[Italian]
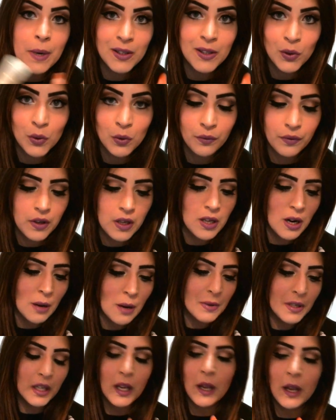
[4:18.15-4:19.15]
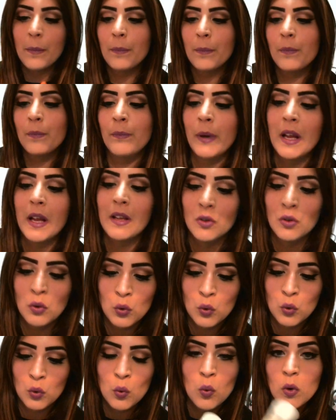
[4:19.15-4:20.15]
prezzo fiera, perché
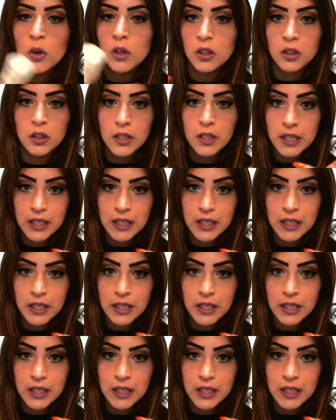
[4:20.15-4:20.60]
penso su oh,